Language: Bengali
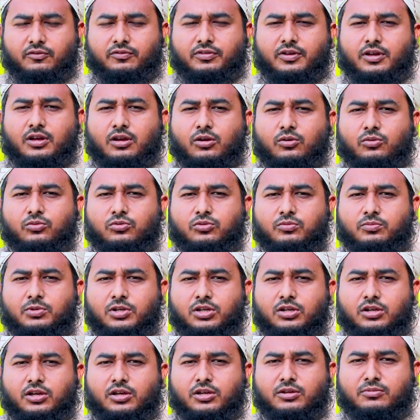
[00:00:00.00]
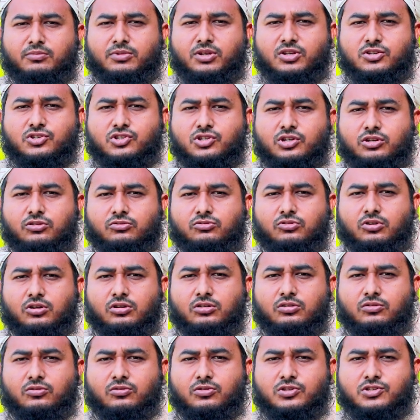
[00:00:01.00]
فأعوذ بالله من
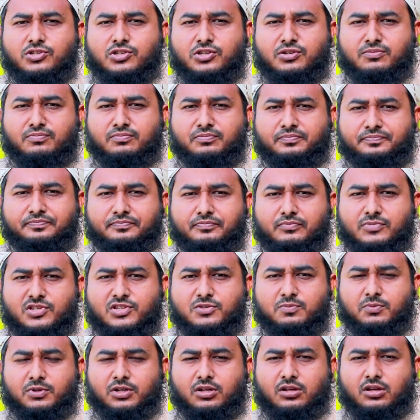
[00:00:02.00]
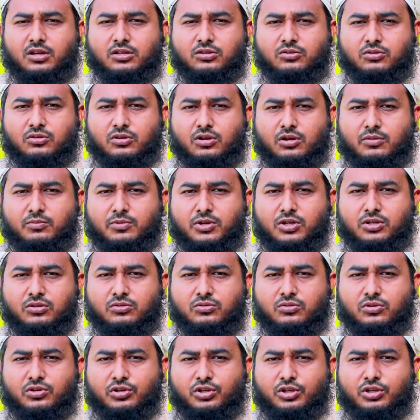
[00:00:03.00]
الشيطان الرجيم بسم الله الرحمن
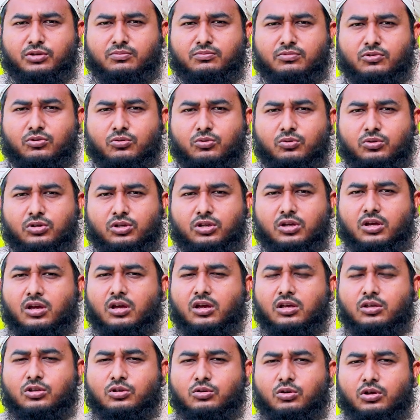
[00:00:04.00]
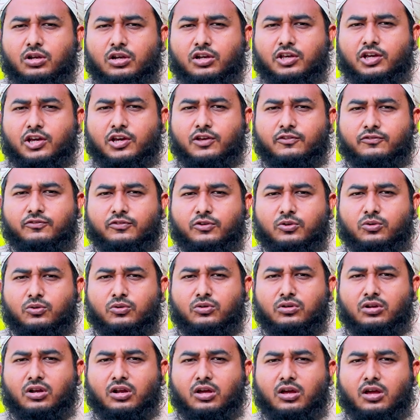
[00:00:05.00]
الرحيم قل يا أيها
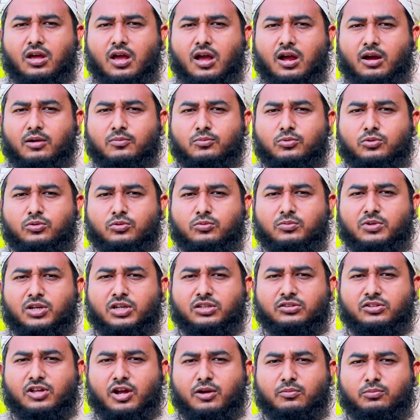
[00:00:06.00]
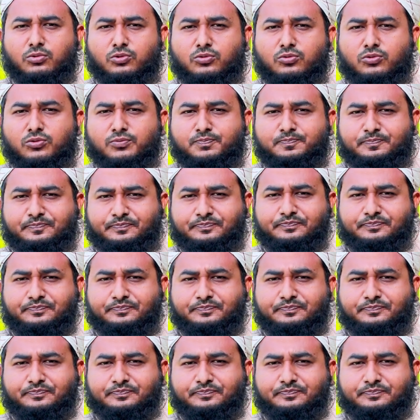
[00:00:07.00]
الكافرون لا أعبد ما تعبدون